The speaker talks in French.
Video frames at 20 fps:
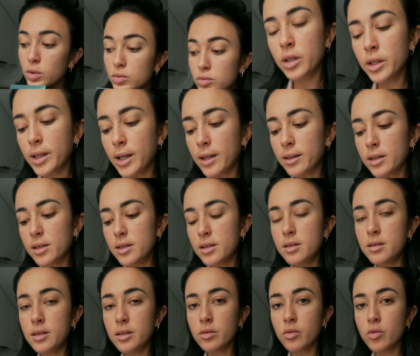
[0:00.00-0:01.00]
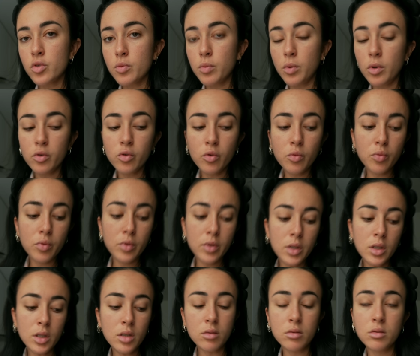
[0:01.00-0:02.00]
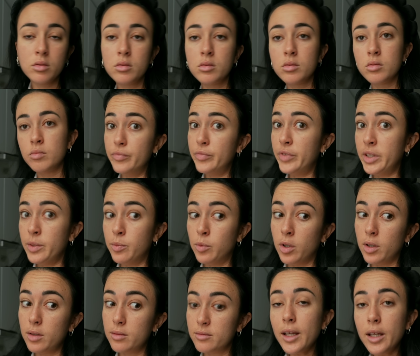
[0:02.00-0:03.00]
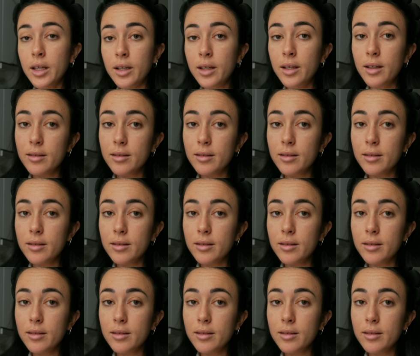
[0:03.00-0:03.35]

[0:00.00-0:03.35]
Les quatre ici, c'est ce que je prends depuis euh, des mois. Et